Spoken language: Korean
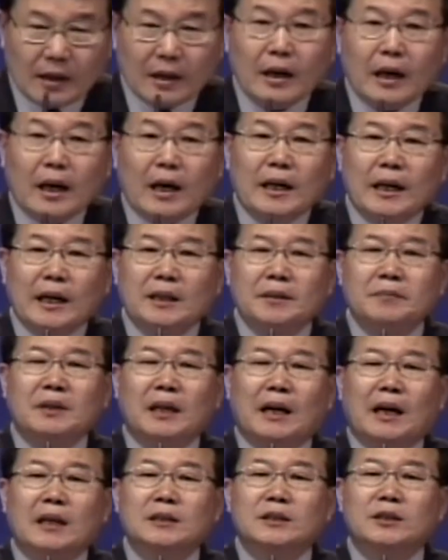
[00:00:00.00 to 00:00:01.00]
하나님
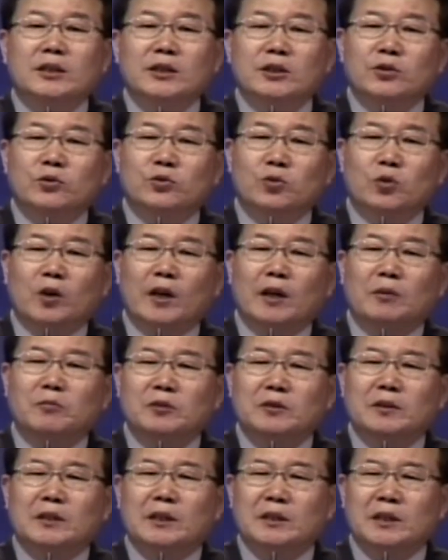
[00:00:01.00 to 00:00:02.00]
당신이 죽어야
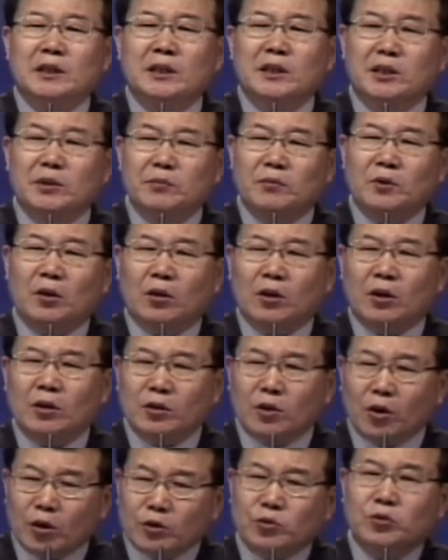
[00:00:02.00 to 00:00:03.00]
문제지 김동원
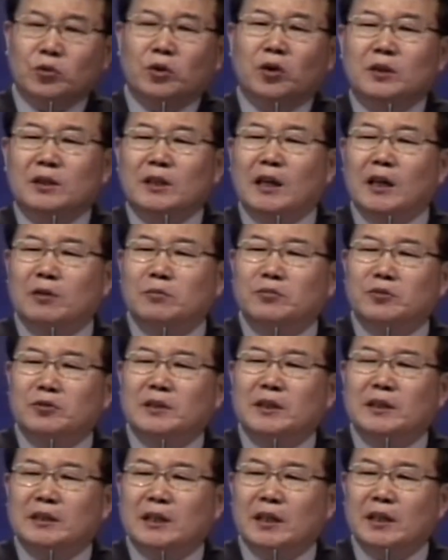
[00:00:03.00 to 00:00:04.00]
너 죽었다고
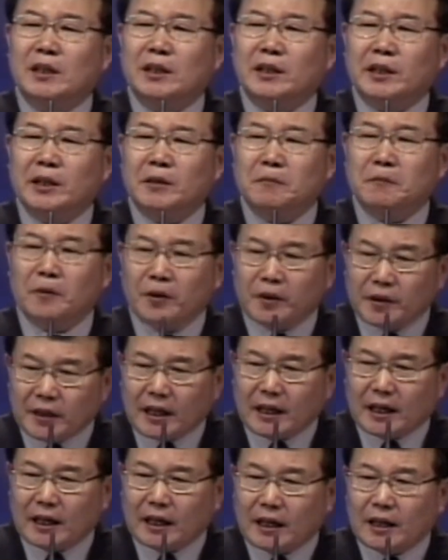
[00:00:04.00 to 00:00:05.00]
문제 생길 게
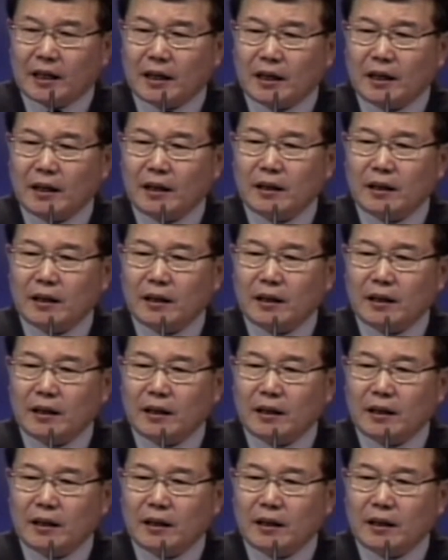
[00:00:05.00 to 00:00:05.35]
뭐냐?